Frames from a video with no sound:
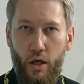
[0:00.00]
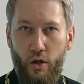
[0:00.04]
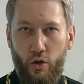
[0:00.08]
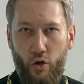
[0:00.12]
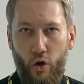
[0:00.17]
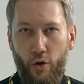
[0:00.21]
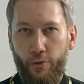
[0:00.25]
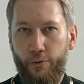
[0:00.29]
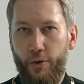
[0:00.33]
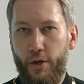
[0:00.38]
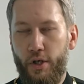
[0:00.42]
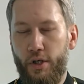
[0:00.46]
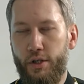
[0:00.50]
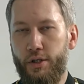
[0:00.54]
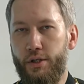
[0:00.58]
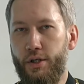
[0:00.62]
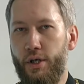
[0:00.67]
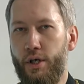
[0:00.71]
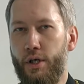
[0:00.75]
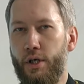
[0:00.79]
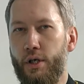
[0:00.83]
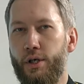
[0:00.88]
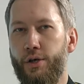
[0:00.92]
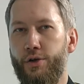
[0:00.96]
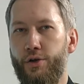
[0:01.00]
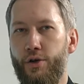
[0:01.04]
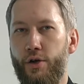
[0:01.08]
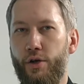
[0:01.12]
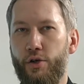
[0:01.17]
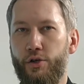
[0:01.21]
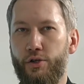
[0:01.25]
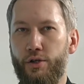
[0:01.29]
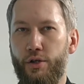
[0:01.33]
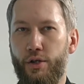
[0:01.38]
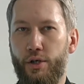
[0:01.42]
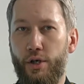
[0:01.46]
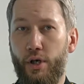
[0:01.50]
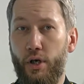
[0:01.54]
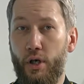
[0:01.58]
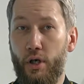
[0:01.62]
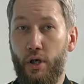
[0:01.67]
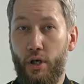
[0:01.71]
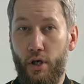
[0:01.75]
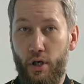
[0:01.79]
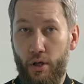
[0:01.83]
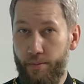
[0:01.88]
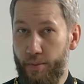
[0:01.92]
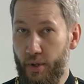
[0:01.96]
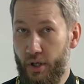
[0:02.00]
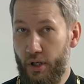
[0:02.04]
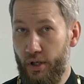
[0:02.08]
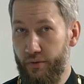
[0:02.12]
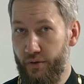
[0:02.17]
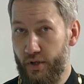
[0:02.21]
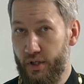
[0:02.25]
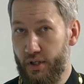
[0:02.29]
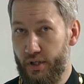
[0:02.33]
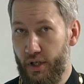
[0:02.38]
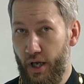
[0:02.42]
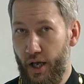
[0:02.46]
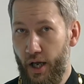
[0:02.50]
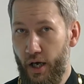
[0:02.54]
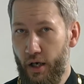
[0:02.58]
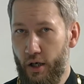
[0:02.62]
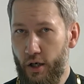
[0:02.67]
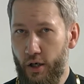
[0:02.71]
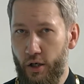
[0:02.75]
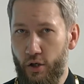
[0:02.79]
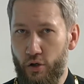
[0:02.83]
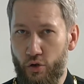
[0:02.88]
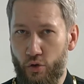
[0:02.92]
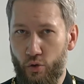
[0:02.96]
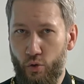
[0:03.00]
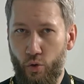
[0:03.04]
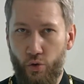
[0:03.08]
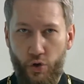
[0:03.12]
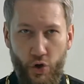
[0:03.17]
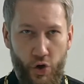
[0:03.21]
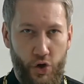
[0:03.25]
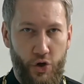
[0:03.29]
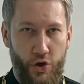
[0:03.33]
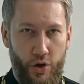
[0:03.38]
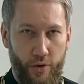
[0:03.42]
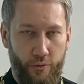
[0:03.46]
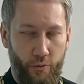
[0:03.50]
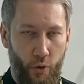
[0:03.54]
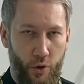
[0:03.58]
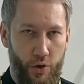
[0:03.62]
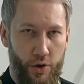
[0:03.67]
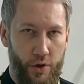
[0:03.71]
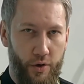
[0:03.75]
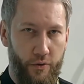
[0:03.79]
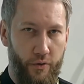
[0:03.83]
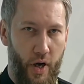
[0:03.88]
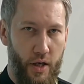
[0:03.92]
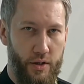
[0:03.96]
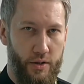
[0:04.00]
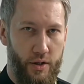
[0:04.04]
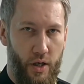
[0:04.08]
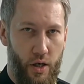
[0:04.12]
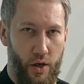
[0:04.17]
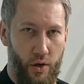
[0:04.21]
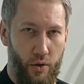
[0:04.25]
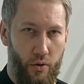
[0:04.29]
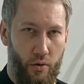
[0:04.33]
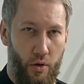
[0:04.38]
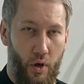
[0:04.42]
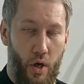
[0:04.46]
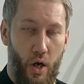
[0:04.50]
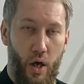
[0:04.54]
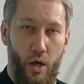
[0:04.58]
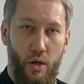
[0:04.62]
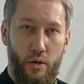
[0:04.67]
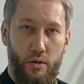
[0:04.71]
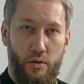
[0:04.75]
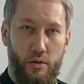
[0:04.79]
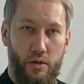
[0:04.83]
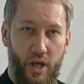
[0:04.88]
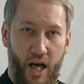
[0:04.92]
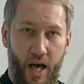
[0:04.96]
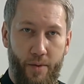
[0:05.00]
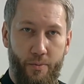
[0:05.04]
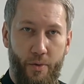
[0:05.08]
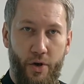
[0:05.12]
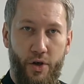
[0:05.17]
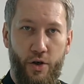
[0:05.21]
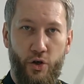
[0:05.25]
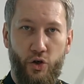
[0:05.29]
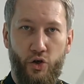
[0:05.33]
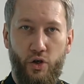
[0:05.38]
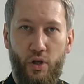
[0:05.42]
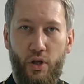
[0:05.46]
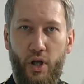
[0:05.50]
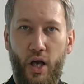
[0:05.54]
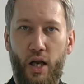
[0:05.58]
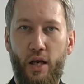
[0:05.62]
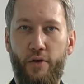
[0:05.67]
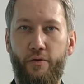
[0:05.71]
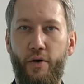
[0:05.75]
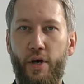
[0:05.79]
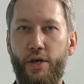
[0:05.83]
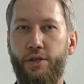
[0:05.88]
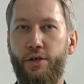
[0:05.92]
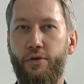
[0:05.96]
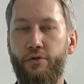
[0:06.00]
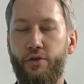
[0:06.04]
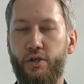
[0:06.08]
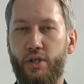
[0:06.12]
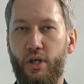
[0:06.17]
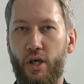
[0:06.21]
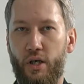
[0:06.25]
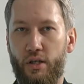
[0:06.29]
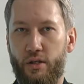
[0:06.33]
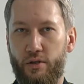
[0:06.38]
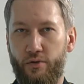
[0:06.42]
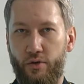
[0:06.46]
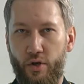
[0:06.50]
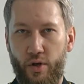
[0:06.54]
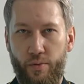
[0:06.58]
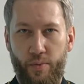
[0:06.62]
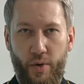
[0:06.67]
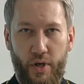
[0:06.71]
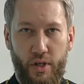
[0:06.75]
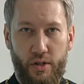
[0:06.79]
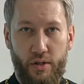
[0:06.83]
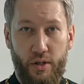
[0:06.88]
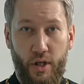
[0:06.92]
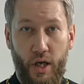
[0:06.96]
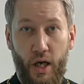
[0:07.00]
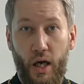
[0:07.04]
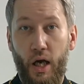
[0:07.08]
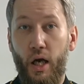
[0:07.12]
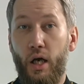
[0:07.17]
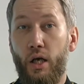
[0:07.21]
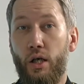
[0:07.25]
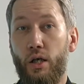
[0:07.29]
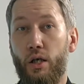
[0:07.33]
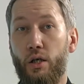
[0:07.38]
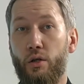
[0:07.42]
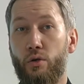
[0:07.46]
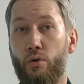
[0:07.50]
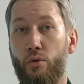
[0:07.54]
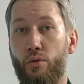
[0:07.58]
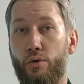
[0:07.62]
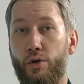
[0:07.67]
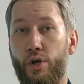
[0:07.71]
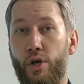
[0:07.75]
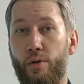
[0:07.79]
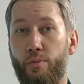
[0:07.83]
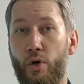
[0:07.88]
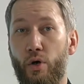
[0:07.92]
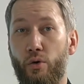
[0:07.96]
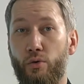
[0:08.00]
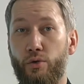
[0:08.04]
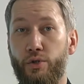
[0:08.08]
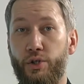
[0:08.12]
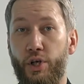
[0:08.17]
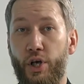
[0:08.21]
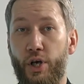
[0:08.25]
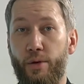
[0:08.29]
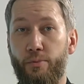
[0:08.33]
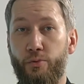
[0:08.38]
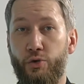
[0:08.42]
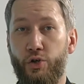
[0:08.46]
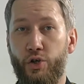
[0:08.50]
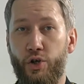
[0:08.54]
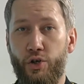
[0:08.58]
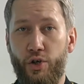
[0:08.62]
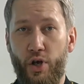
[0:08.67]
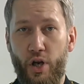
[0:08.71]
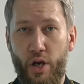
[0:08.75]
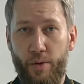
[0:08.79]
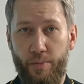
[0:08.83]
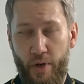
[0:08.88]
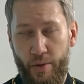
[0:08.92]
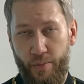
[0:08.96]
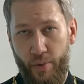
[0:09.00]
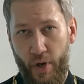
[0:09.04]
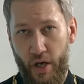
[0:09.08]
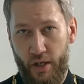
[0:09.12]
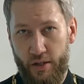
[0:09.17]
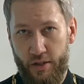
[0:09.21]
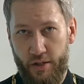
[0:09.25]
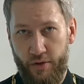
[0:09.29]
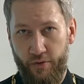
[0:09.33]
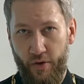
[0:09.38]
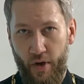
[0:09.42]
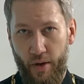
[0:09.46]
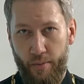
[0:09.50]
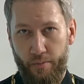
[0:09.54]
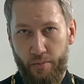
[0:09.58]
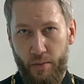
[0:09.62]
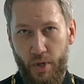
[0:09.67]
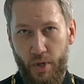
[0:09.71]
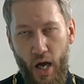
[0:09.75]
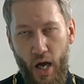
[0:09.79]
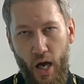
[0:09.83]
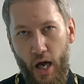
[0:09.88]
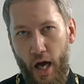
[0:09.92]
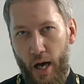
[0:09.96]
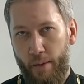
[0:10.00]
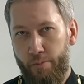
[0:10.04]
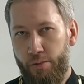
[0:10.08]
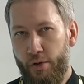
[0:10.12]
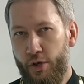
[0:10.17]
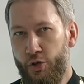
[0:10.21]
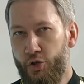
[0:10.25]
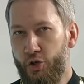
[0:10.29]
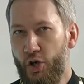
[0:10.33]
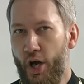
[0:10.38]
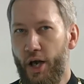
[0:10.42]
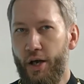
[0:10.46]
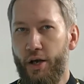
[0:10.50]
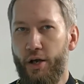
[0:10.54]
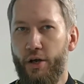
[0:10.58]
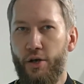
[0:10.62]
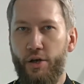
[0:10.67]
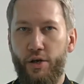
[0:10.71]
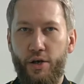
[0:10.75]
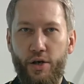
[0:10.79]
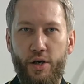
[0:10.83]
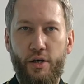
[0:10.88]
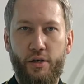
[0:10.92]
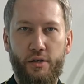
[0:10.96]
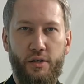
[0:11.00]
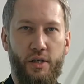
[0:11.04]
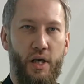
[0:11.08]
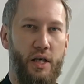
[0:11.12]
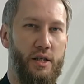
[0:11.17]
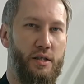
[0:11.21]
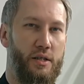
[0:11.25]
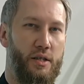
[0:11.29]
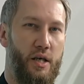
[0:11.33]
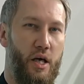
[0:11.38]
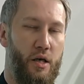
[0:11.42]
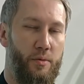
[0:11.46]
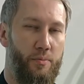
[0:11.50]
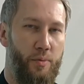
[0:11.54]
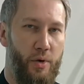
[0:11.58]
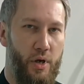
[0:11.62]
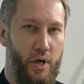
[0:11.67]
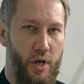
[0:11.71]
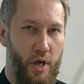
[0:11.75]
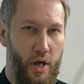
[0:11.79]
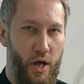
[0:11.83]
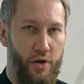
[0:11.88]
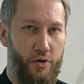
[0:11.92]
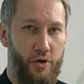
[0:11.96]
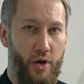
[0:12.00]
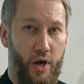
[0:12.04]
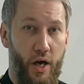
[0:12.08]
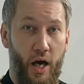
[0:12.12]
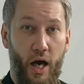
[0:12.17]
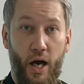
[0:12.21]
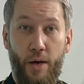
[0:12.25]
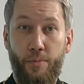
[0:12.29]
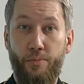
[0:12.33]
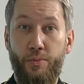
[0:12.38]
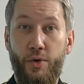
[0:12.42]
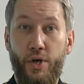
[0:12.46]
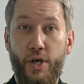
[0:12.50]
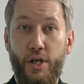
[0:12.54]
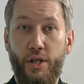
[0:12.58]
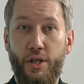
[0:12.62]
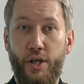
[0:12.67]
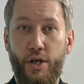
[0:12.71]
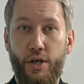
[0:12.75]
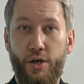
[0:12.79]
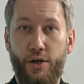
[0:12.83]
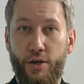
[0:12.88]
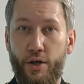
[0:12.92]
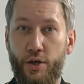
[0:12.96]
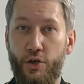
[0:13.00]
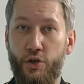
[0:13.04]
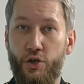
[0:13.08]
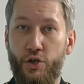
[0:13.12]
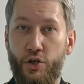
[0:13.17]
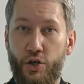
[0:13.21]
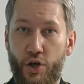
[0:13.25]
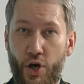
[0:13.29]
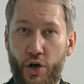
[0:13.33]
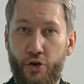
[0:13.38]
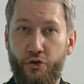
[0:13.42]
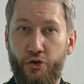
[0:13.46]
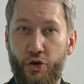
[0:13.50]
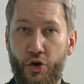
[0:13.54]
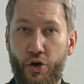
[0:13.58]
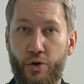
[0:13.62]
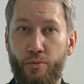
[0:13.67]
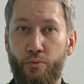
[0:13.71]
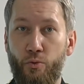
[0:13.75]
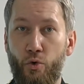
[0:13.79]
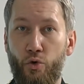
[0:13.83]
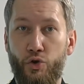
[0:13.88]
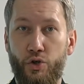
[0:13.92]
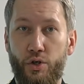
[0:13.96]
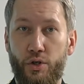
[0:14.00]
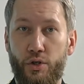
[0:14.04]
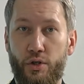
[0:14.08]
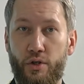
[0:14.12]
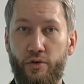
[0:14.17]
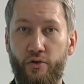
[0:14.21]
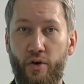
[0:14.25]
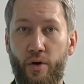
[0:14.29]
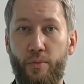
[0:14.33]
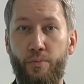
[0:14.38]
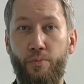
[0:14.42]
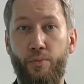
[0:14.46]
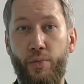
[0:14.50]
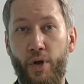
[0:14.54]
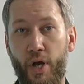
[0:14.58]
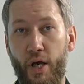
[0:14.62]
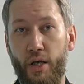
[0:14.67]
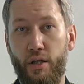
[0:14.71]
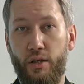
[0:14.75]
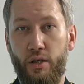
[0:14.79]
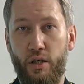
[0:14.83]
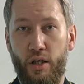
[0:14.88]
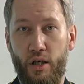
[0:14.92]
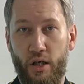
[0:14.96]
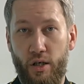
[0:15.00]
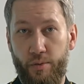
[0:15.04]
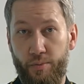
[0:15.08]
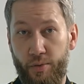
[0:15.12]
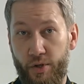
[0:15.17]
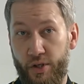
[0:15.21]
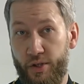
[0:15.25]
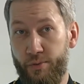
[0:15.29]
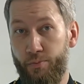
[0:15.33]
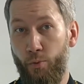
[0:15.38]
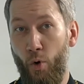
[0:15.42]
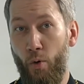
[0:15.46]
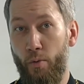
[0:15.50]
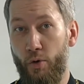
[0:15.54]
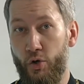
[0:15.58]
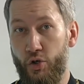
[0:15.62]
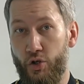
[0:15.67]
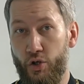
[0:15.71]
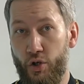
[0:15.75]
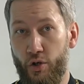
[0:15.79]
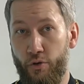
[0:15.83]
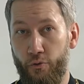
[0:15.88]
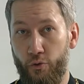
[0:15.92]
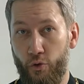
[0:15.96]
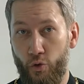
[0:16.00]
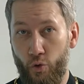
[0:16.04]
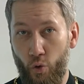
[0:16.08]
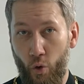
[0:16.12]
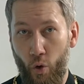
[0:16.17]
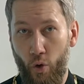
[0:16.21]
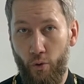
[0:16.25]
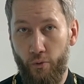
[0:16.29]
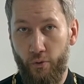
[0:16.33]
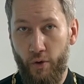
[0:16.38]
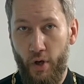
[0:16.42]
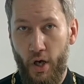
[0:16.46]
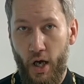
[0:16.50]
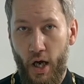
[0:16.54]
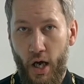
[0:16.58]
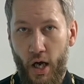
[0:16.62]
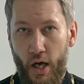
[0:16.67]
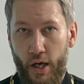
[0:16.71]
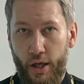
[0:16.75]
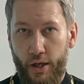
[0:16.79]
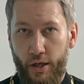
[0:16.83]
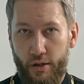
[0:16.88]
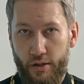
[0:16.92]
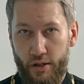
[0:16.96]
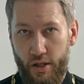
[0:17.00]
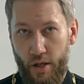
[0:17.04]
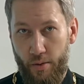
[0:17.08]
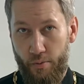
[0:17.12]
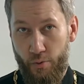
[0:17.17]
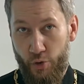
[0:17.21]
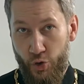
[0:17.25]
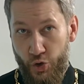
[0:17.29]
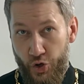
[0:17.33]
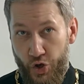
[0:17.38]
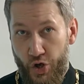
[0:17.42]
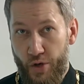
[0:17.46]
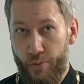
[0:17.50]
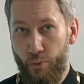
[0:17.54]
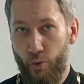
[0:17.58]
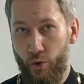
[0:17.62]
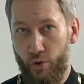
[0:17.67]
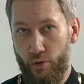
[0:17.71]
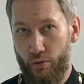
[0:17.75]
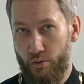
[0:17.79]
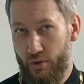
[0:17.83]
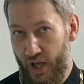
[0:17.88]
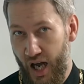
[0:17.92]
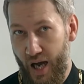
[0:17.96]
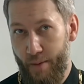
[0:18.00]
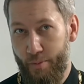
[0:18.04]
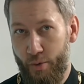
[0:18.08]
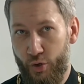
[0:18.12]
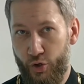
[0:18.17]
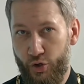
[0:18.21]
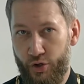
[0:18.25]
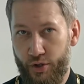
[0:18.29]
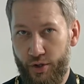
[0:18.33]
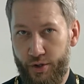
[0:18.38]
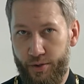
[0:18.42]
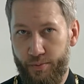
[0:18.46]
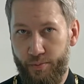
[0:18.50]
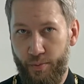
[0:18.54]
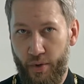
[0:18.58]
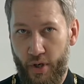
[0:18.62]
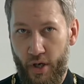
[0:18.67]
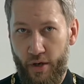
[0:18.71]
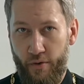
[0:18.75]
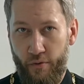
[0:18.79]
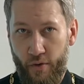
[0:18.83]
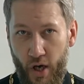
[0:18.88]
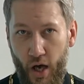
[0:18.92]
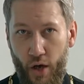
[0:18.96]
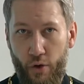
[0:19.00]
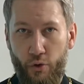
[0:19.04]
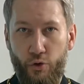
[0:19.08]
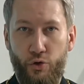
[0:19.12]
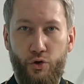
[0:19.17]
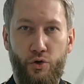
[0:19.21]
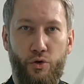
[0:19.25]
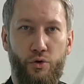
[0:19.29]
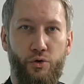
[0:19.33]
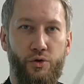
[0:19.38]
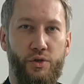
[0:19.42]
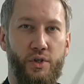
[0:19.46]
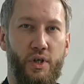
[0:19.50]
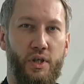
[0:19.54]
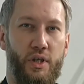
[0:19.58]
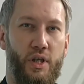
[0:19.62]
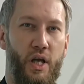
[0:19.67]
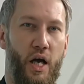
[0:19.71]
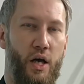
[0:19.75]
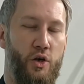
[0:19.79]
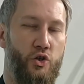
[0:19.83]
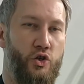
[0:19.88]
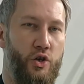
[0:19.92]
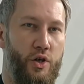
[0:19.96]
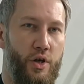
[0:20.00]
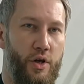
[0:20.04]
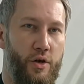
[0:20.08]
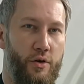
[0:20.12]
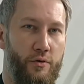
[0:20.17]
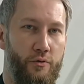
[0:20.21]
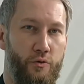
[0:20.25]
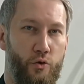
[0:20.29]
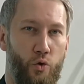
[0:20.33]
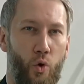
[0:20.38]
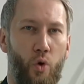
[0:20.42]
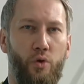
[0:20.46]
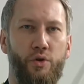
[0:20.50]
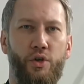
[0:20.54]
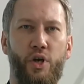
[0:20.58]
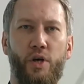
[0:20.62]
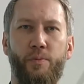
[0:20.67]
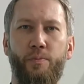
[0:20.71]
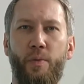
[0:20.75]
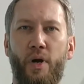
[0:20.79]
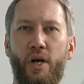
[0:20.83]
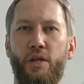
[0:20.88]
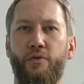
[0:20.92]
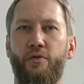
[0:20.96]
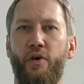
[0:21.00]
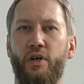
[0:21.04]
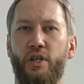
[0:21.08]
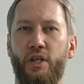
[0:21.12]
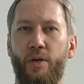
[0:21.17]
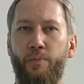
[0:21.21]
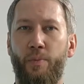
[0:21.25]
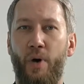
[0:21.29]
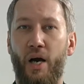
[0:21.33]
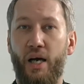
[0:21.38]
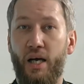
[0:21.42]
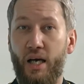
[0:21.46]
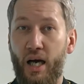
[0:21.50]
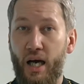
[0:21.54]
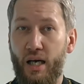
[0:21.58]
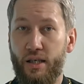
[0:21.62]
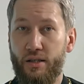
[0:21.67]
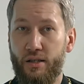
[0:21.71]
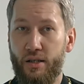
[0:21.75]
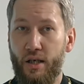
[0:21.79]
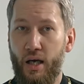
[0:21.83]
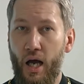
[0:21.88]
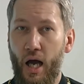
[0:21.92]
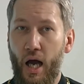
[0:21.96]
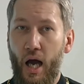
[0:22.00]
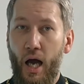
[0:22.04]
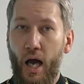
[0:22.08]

Но фарисеи и книжники, противостоя Христу и Его Евангелию, сами не желали войти в Царство Небесное и другим иудеям чинили препятствия. Обличая их за оскорбления, обиды и хищение имущества бедных и беспомощных вдов – и за мнимую набожность, проявляющуюся также и в долгих молитвах на показ –